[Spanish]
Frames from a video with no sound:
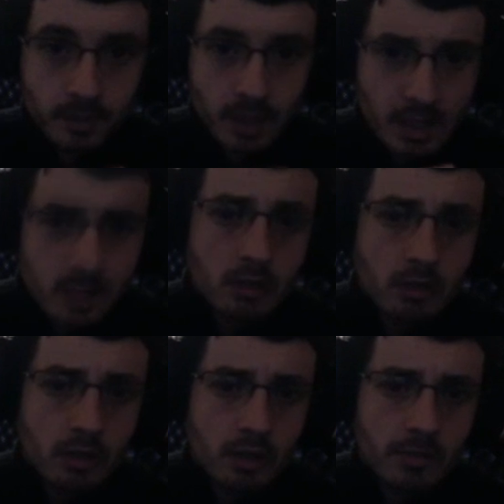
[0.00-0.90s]
este
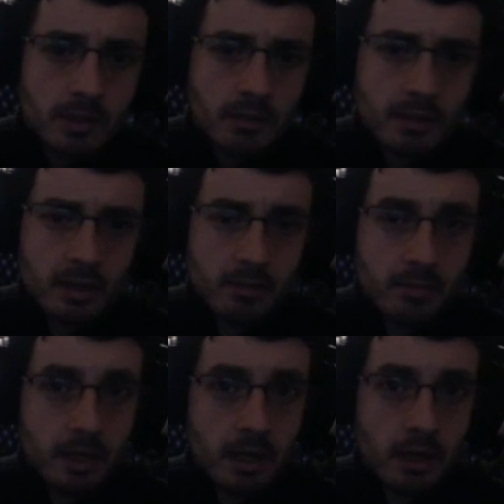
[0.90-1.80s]
concretamente vale
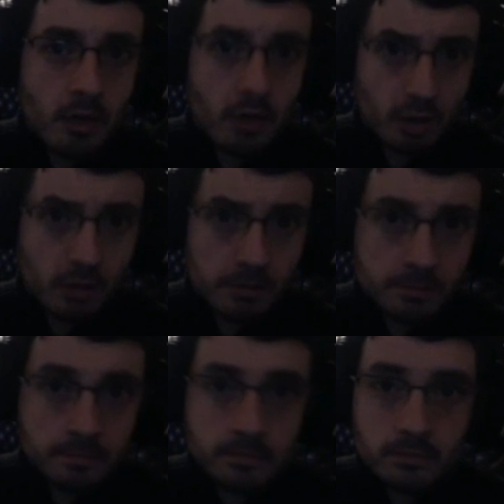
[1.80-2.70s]
para Odion,
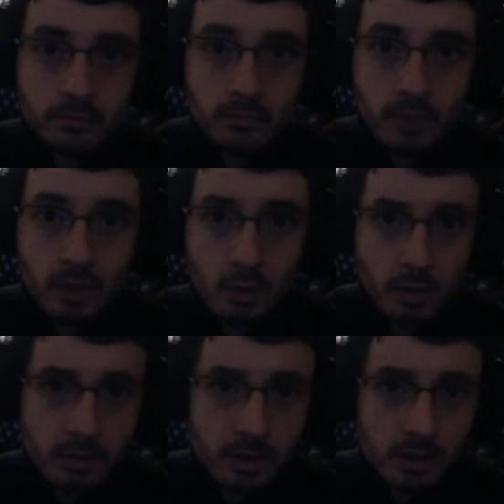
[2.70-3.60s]

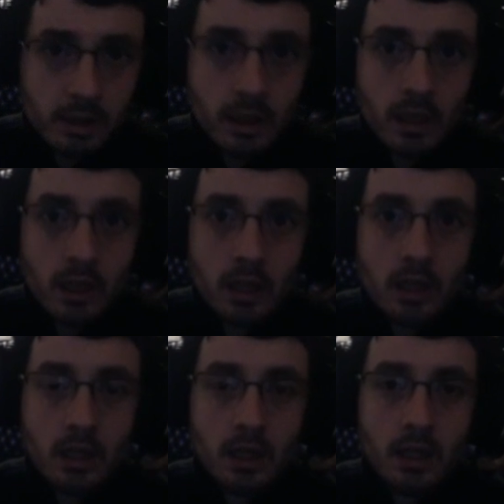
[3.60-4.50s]
Weevil,
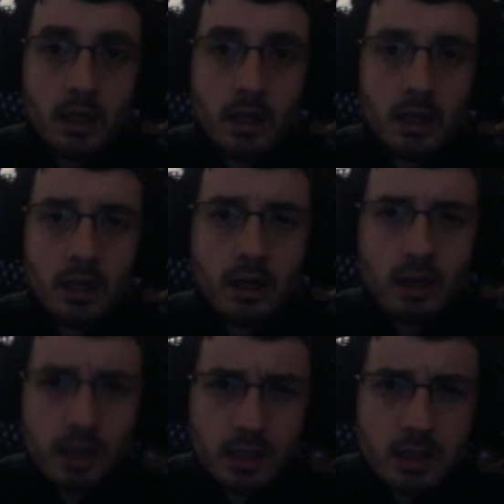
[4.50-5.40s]

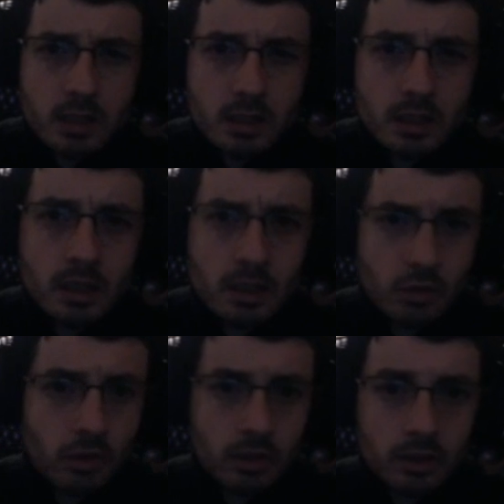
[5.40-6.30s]
Rex y
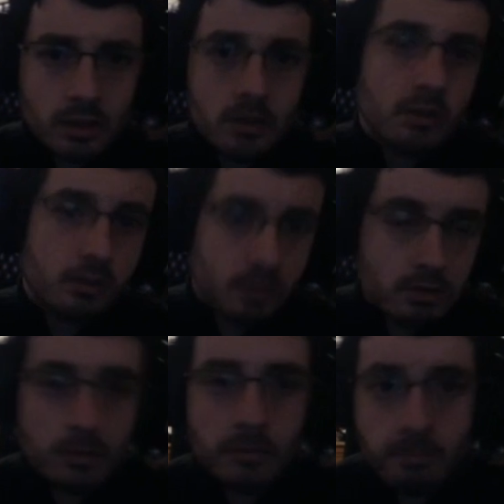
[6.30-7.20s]
Yubi.
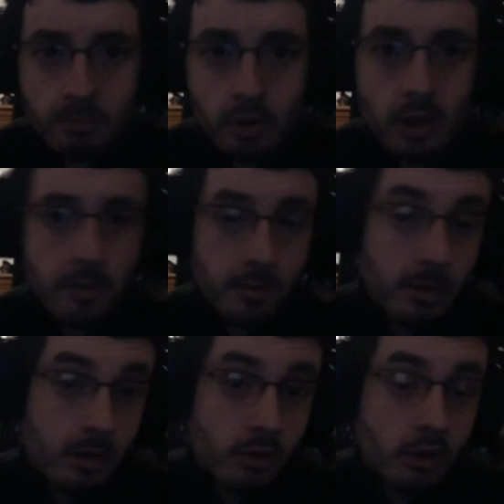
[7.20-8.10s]
Voy a
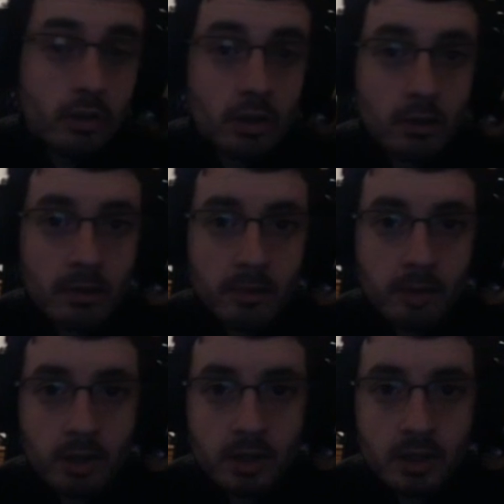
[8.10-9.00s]
probarlo ya contra Weevil
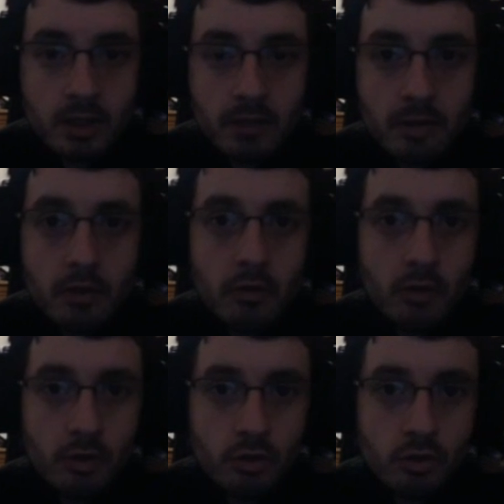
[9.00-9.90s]
porque este es el vídeo.
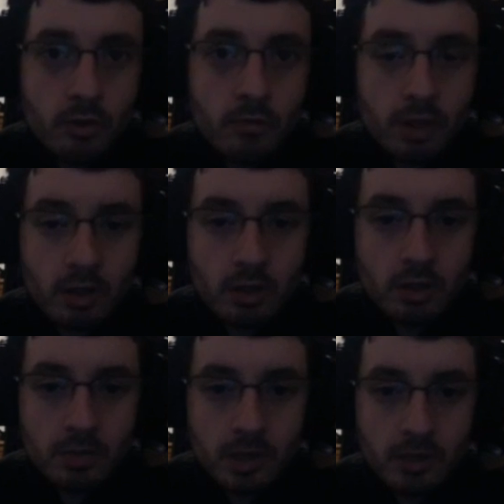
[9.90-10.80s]
Cuando suba un vídeo
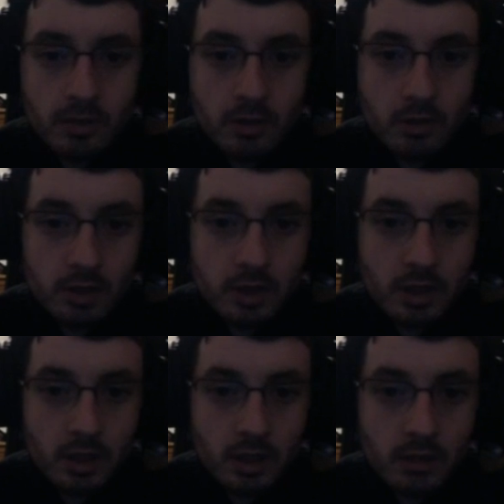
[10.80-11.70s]
específico con este
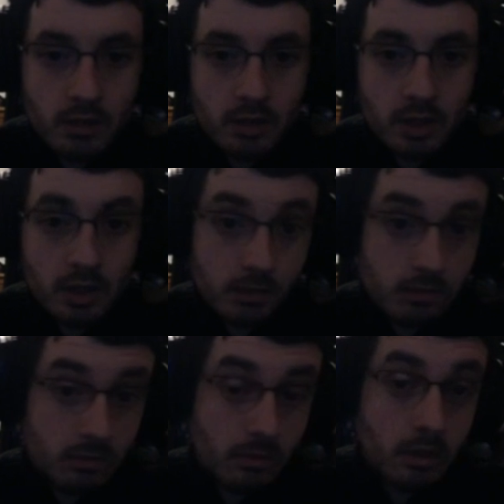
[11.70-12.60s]
deck, os diré,
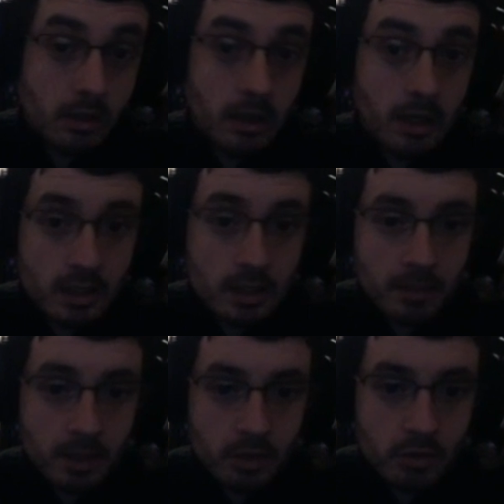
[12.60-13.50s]
tendré este
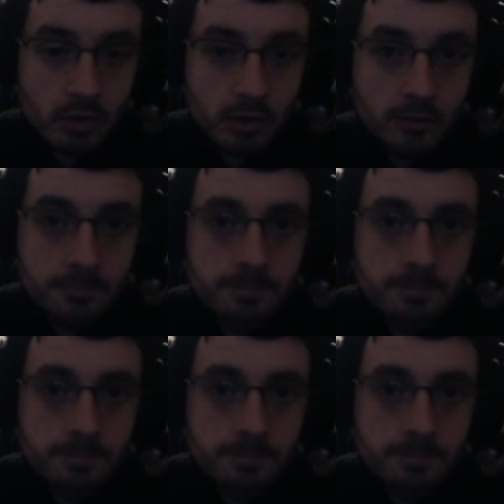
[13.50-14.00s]
para esos cuatro.